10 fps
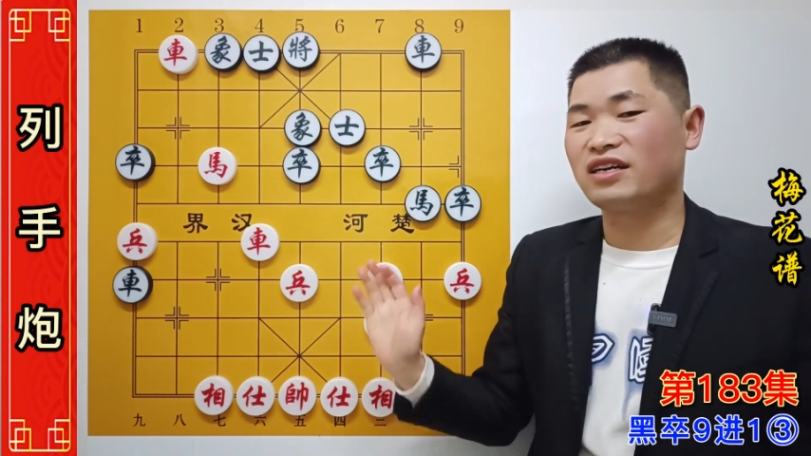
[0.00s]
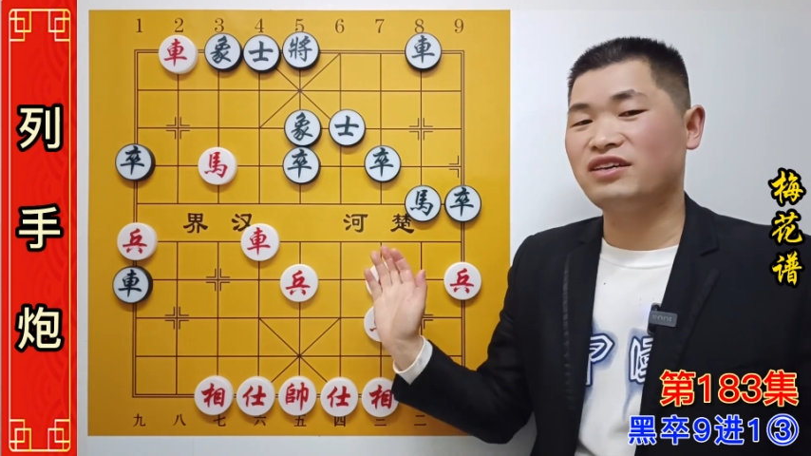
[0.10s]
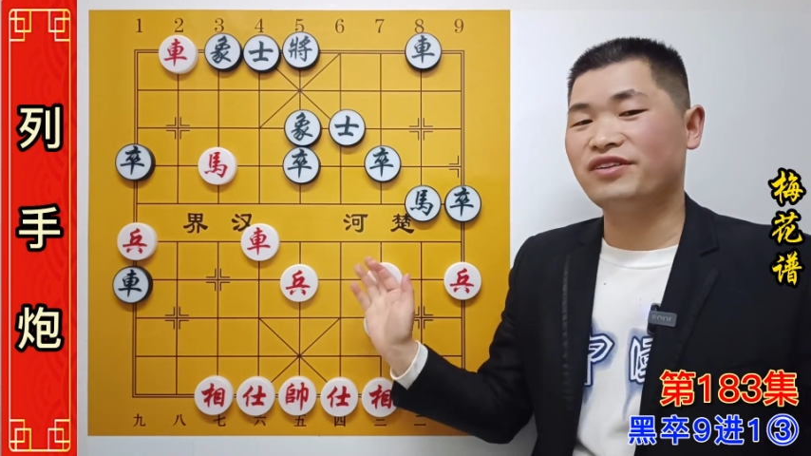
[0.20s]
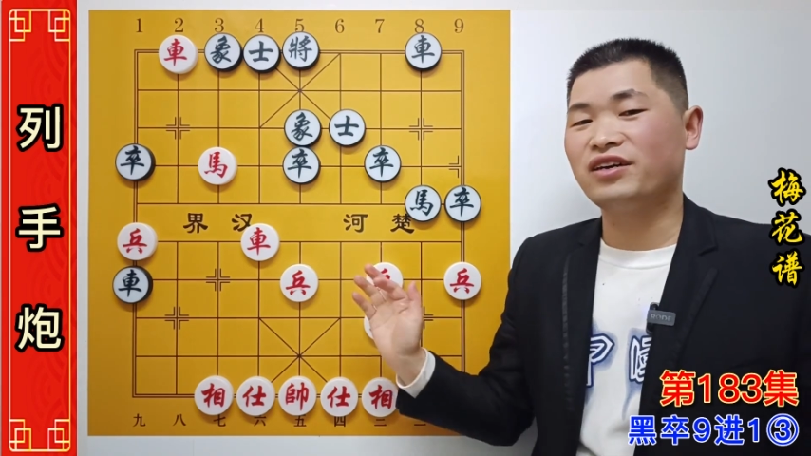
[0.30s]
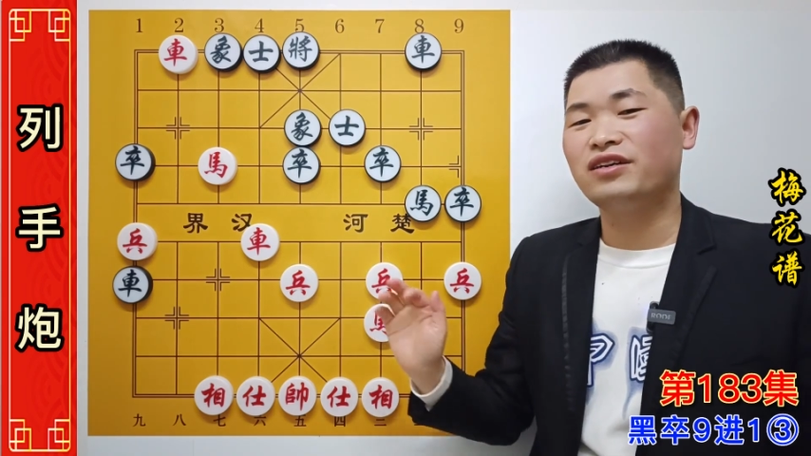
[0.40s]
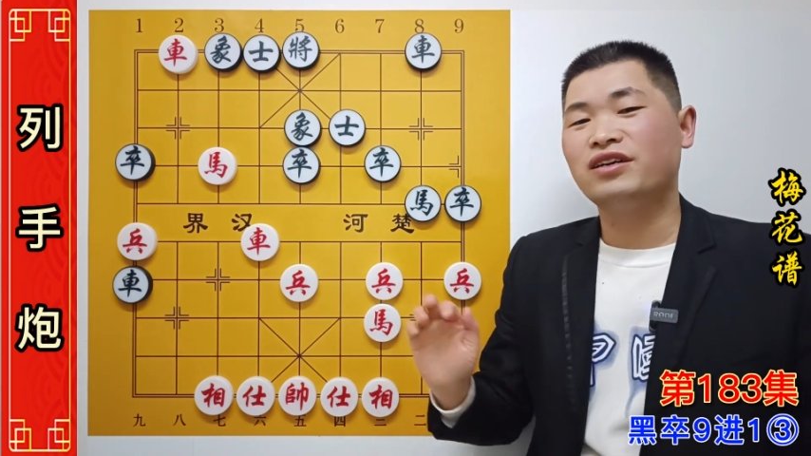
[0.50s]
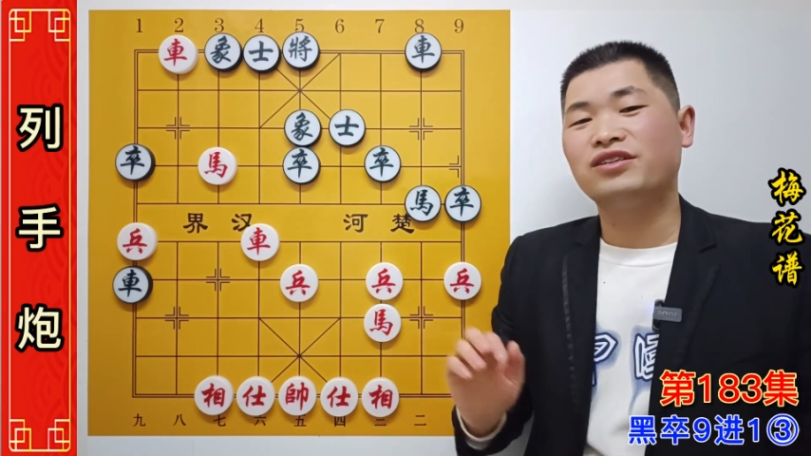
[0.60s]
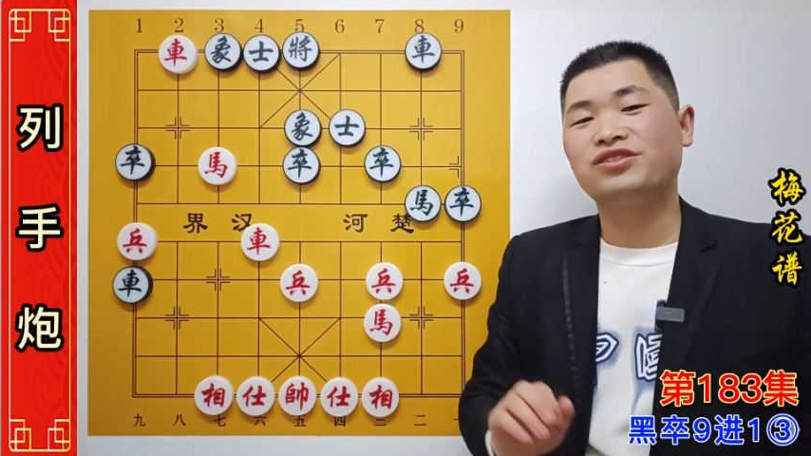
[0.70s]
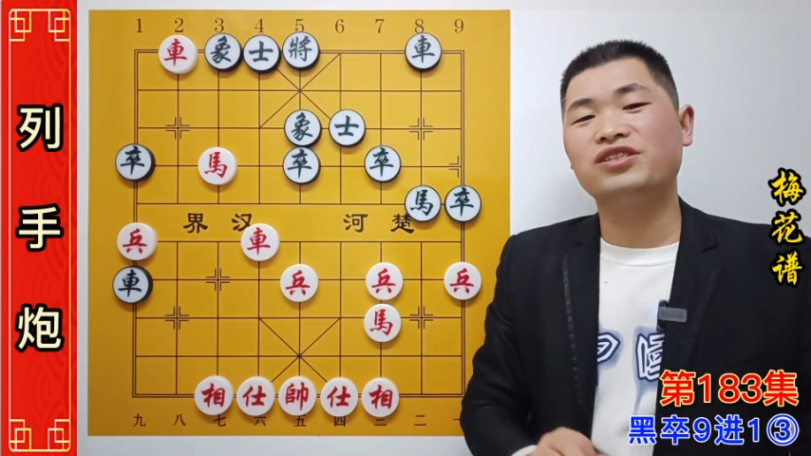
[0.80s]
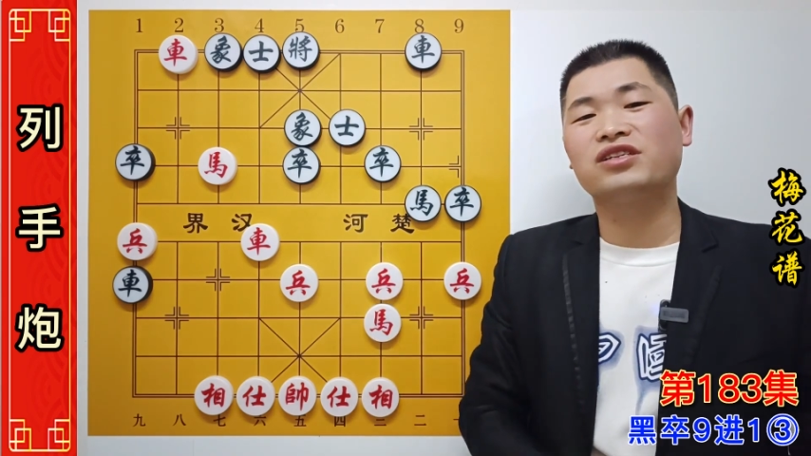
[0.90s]
黑方
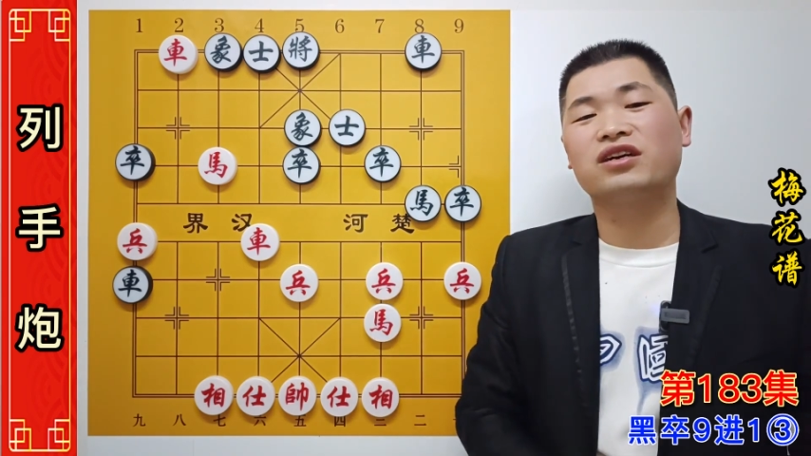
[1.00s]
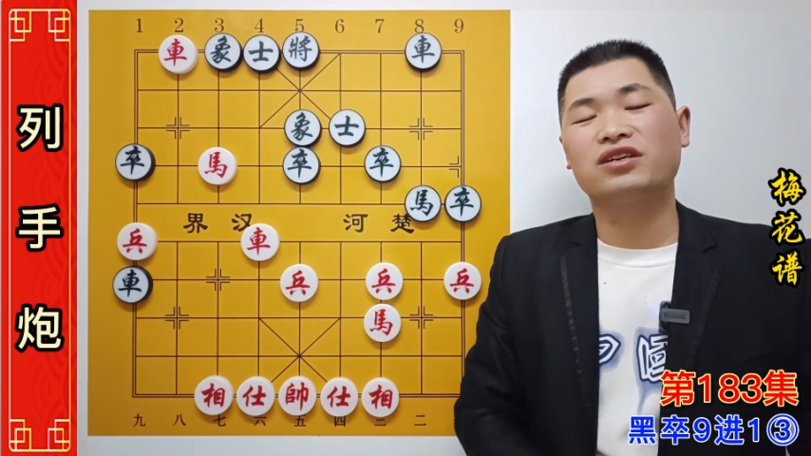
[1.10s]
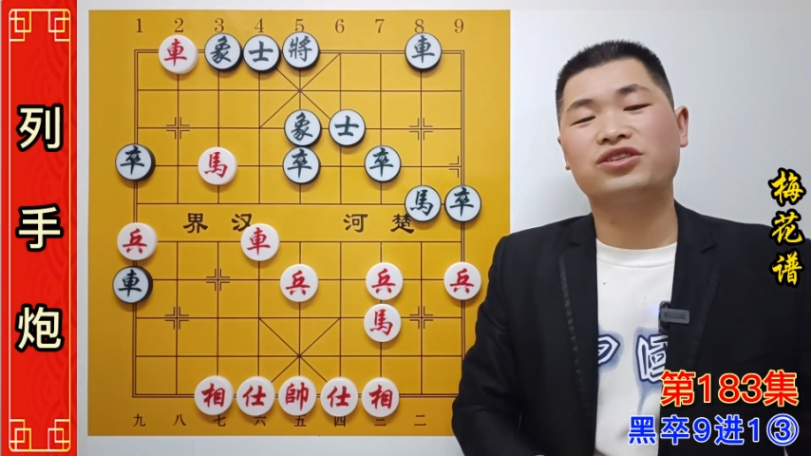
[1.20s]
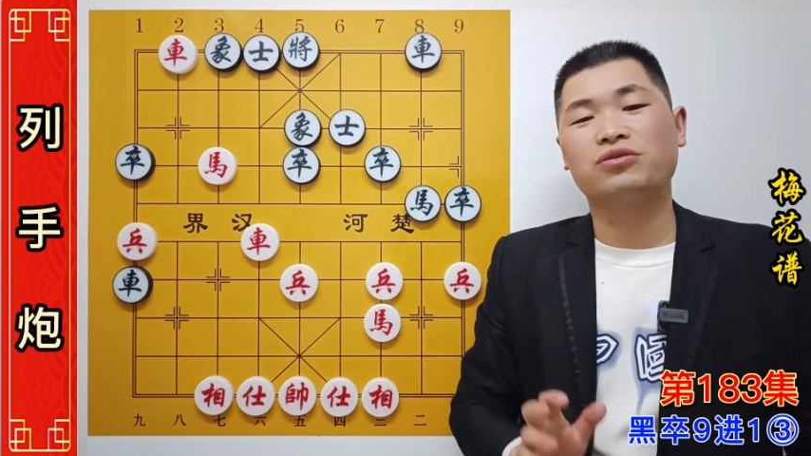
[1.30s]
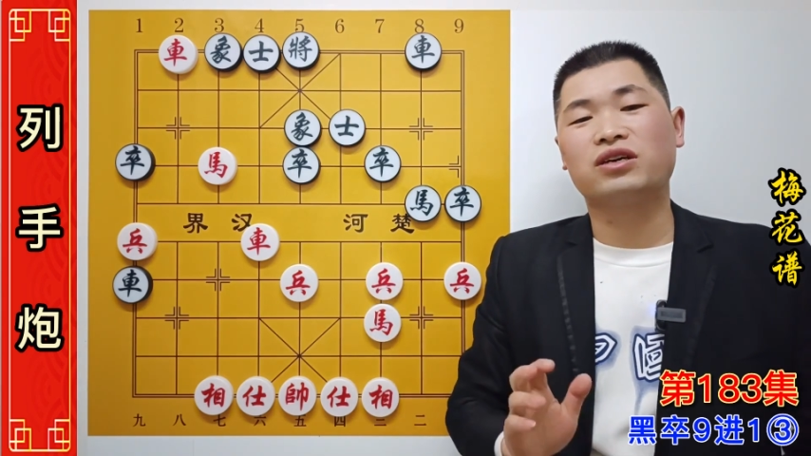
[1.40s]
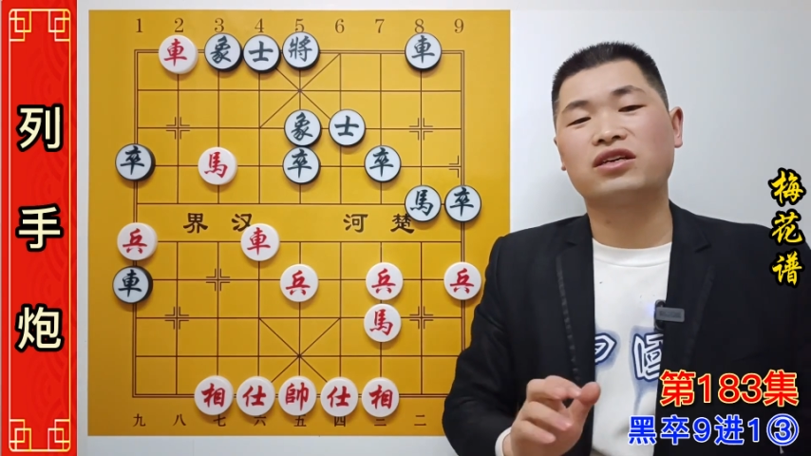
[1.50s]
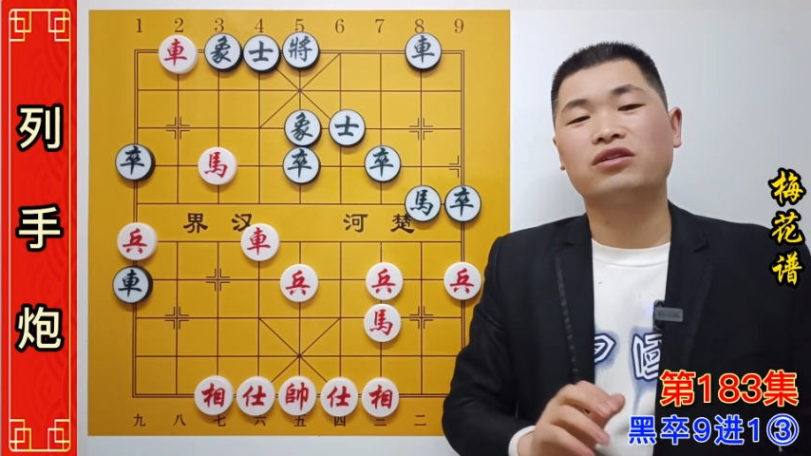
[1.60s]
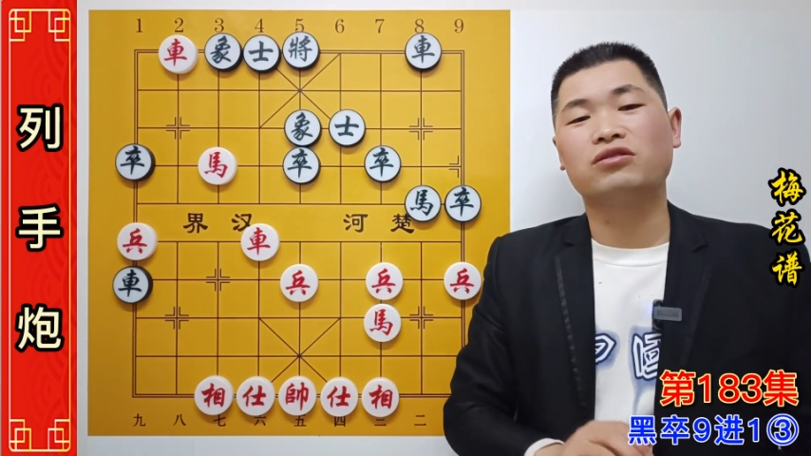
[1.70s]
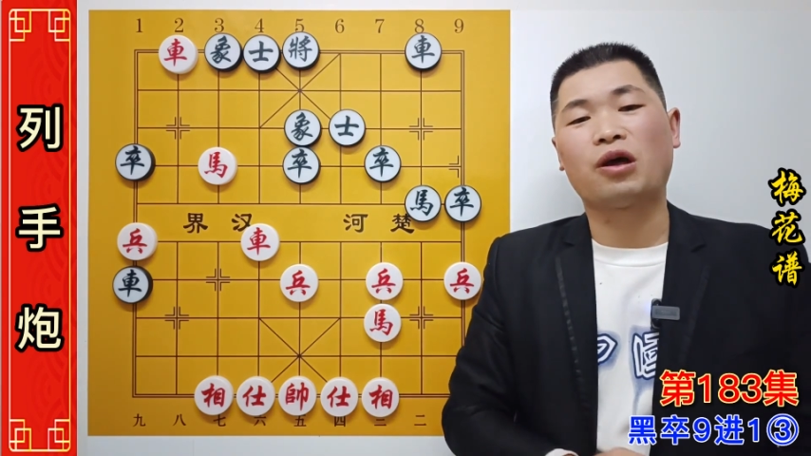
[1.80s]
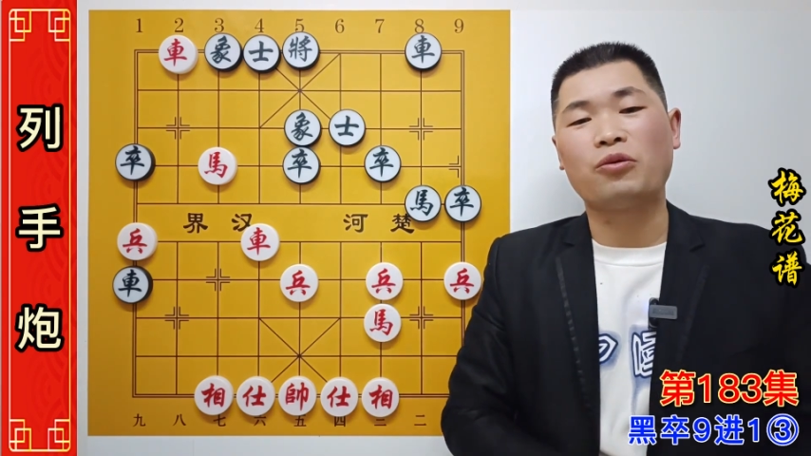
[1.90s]
即刻就能
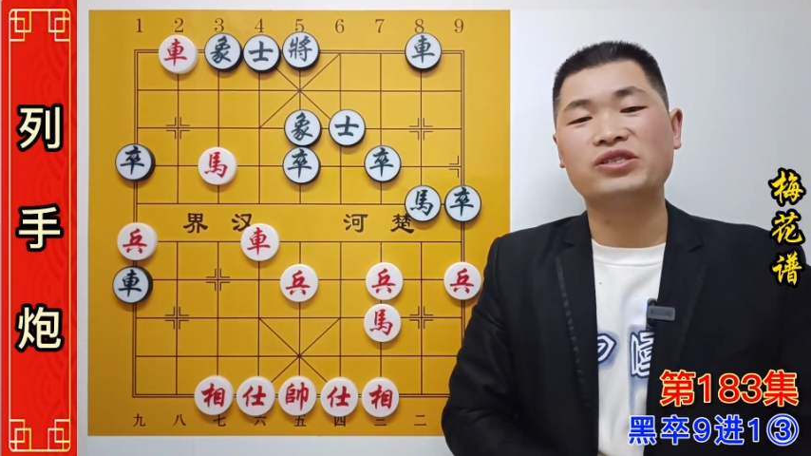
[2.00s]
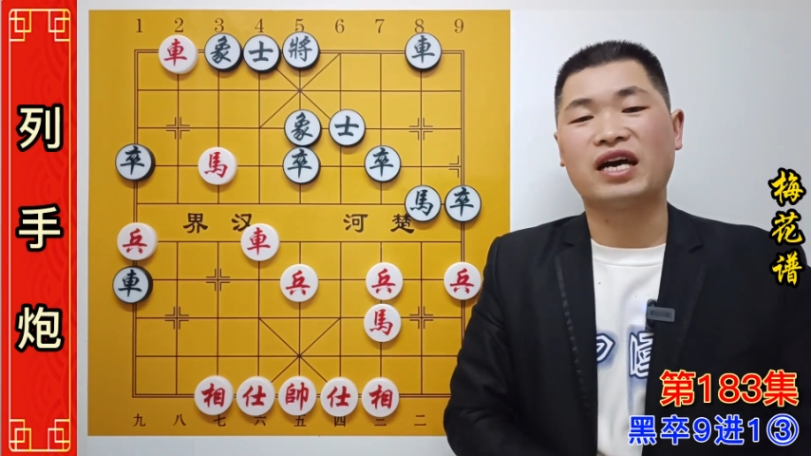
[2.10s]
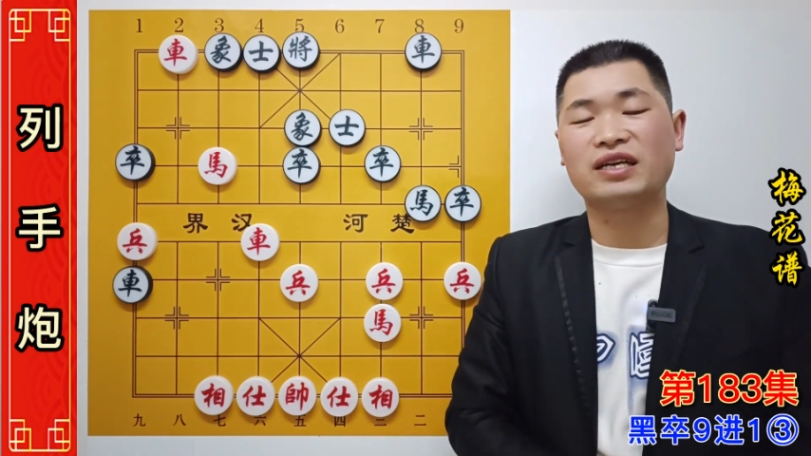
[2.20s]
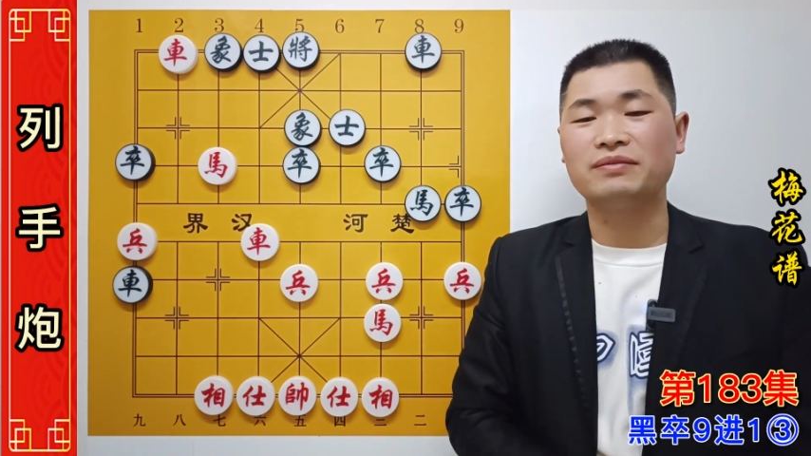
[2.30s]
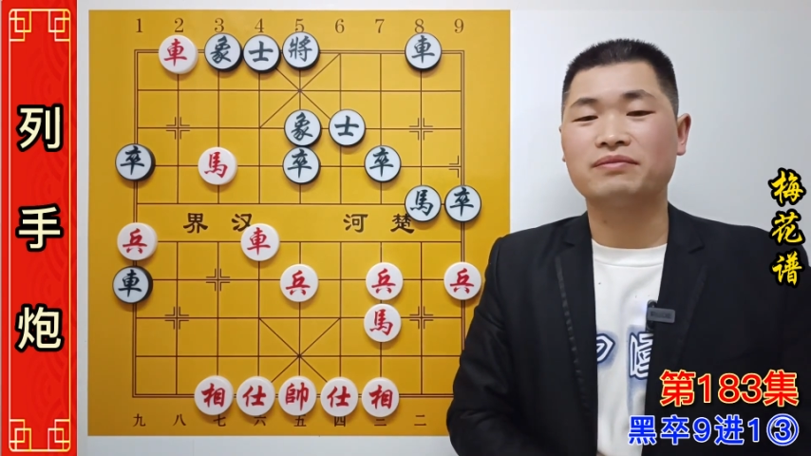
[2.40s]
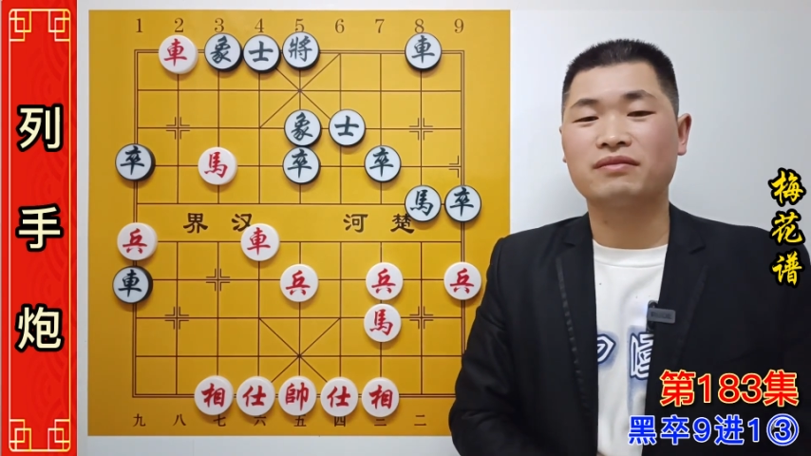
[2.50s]
够投降了。